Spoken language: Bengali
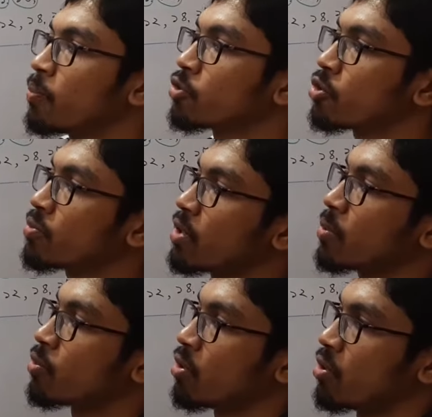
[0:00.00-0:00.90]
প্রথমটির
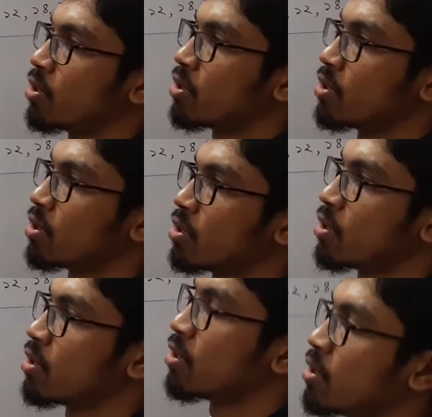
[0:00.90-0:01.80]
মূল্য
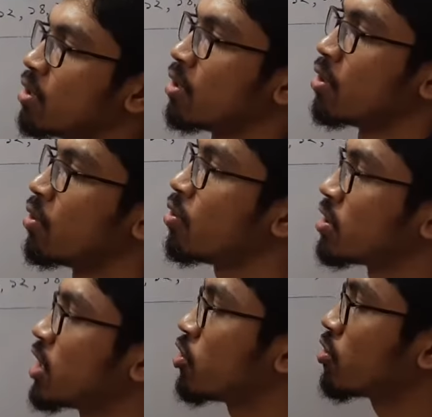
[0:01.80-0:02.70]
ও
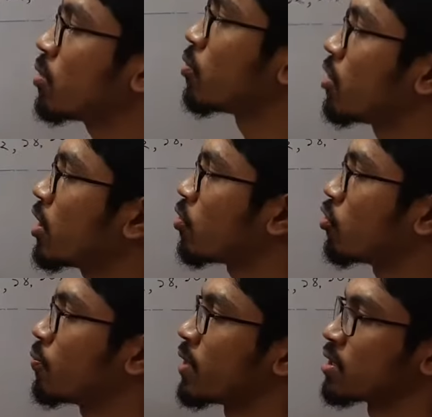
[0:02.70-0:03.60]
দ্বিতীয়টির মূল্যের
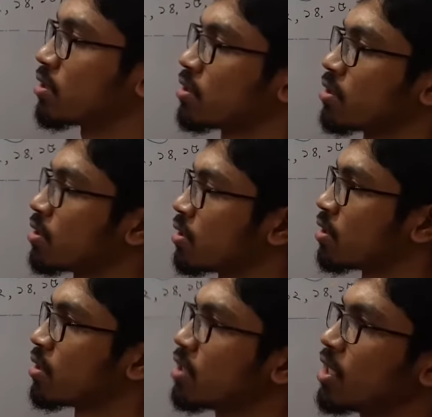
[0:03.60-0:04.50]
অনুপাত
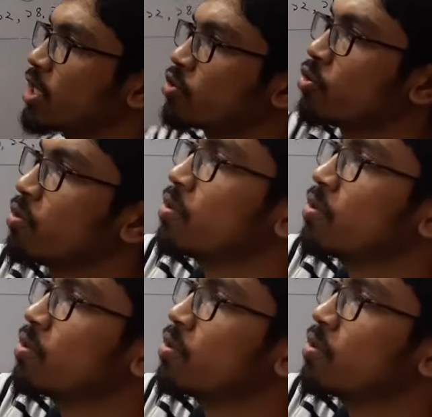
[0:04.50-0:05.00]
একটু